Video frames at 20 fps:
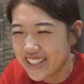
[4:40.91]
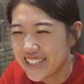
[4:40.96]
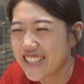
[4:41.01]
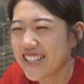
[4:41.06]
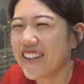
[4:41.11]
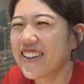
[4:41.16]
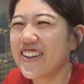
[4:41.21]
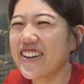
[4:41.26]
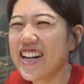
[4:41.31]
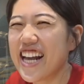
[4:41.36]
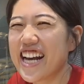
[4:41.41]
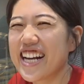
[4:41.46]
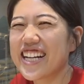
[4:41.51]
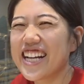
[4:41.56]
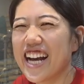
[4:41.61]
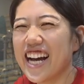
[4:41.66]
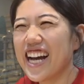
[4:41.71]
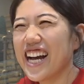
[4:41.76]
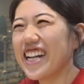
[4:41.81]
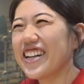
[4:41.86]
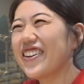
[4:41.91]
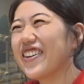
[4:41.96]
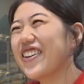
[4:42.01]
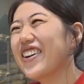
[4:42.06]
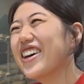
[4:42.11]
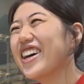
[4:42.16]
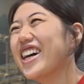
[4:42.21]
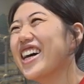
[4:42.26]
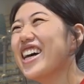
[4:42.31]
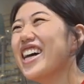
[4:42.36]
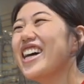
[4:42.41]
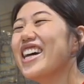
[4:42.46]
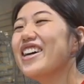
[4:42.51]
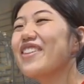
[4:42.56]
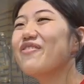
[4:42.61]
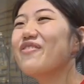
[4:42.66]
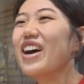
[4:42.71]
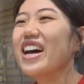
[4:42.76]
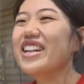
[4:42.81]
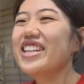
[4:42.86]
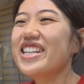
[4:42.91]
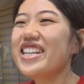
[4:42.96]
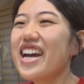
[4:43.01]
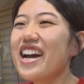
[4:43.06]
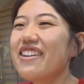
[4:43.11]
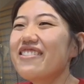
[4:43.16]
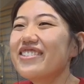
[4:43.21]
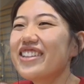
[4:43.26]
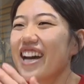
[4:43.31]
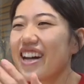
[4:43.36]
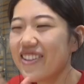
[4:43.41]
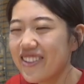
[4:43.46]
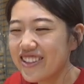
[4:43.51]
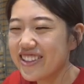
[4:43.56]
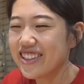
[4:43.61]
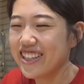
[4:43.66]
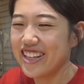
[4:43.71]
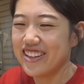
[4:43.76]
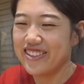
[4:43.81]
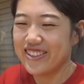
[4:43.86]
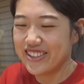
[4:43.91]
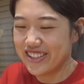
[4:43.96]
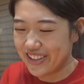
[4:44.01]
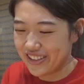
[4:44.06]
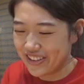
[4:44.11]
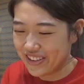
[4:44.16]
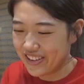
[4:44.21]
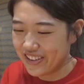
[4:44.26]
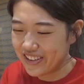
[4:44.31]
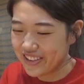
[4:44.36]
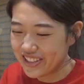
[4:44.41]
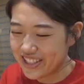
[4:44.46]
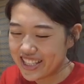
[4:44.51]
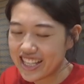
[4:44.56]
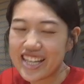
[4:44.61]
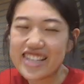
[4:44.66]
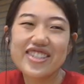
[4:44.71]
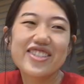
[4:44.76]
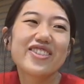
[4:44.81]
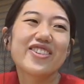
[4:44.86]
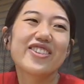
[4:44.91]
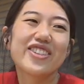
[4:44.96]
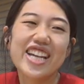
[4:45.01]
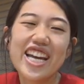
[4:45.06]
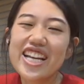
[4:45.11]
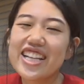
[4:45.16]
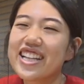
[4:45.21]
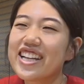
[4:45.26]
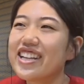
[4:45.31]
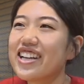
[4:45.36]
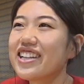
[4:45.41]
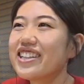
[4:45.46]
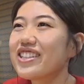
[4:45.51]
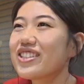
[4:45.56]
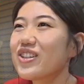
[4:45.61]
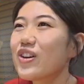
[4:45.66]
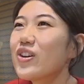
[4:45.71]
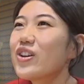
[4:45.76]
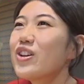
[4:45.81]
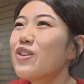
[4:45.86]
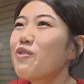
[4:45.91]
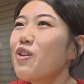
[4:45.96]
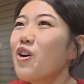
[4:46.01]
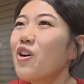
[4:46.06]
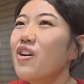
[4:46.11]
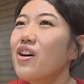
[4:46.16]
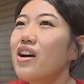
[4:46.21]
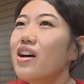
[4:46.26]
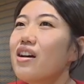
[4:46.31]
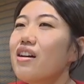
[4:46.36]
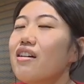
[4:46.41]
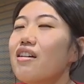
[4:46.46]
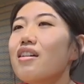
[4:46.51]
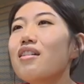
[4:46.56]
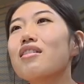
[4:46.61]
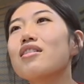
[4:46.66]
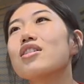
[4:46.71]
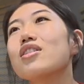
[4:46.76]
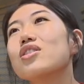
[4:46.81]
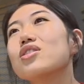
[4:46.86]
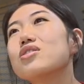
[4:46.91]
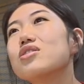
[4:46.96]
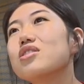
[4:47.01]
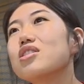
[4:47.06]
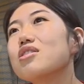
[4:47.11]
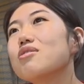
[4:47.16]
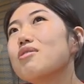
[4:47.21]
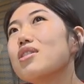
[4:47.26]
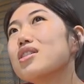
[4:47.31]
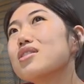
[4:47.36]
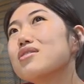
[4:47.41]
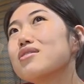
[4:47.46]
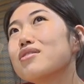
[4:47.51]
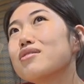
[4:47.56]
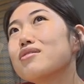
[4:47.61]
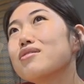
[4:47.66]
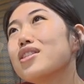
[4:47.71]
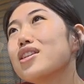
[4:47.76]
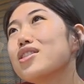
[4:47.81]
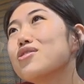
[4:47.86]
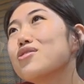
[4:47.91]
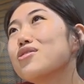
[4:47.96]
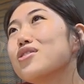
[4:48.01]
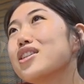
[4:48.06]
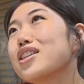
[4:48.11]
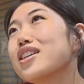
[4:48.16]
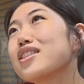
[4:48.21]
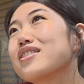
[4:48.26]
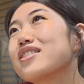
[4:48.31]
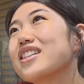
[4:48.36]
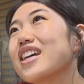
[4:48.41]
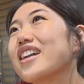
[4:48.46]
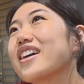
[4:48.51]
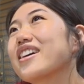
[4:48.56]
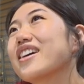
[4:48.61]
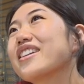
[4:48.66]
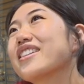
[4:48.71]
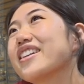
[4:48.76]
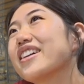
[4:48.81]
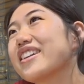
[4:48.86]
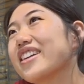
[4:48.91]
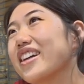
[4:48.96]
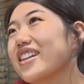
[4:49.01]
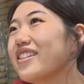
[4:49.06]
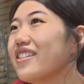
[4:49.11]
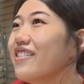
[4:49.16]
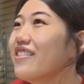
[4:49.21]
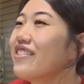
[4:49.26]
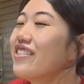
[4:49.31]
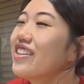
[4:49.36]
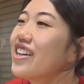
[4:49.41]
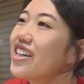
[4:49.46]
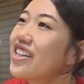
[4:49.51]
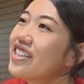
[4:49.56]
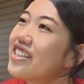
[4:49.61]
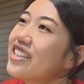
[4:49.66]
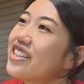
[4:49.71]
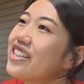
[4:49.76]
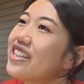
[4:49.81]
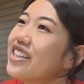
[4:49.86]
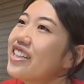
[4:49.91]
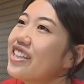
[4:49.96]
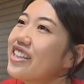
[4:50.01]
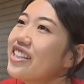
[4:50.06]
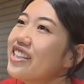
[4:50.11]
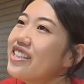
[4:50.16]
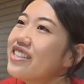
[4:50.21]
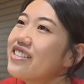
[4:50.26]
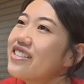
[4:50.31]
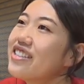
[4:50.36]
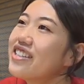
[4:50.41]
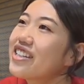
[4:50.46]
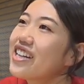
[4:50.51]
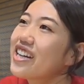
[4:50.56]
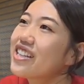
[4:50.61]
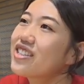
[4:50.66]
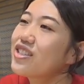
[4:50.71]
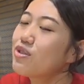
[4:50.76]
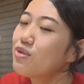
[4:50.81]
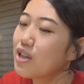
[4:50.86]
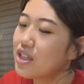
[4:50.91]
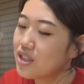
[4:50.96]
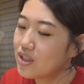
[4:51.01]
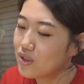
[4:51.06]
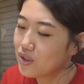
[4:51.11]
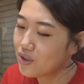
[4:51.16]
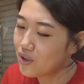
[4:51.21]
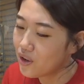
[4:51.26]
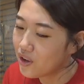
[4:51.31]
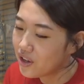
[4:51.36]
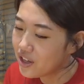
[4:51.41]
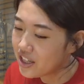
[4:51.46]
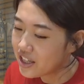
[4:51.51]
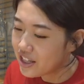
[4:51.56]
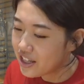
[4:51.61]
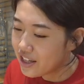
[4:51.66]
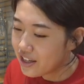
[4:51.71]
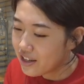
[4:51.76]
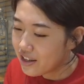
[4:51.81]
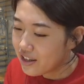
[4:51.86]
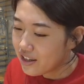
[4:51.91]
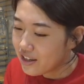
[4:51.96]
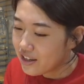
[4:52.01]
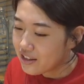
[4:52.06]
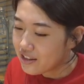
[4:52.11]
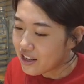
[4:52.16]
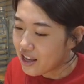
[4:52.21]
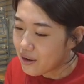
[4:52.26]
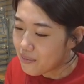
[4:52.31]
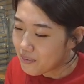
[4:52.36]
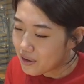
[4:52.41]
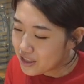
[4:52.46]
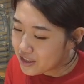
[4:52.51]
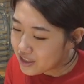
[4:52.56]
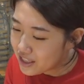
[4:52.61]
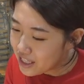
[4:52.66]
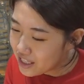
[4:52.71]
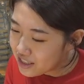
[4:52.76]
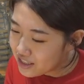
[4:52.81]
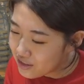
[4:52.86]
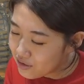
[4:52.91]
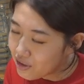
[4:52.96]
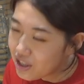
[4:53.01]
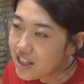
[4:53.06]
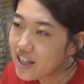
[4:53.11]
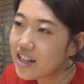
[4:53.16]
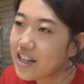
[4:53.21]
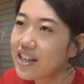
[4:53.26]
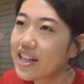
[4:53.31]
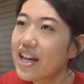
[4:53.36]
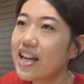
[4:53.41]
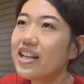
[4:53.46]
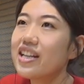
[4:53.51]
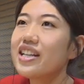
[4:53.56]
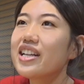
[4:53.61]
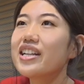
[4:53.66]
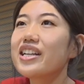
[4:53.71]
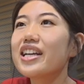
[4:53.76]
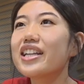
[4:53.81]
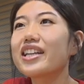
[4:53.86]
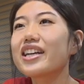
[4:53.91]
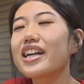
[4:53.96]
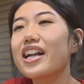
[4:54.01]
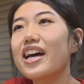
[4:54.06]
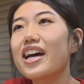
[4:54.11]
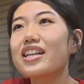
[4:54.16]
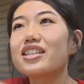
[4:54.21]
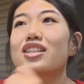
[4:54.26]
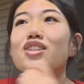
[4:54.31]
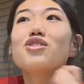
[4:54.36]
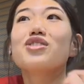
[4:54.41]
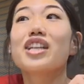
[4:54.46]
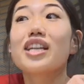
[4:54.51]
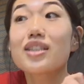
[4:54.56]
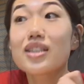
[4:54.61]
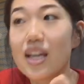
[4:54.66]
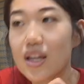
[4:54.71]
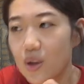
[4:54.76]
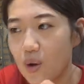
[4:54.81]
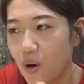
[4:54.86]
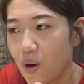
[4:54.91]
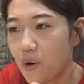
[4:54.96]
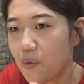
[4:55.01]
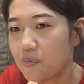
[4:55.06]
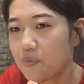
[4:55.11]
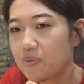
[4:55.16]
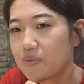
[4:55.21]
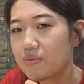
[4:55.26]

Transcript: そのなんかあの間に合うだろっていうそのスケジュールをね頂いてそういうもうえ師走って12月じゃなかったっけっていうぐらい1月はすごい年末年始はなんか芸人になってから走るんですけど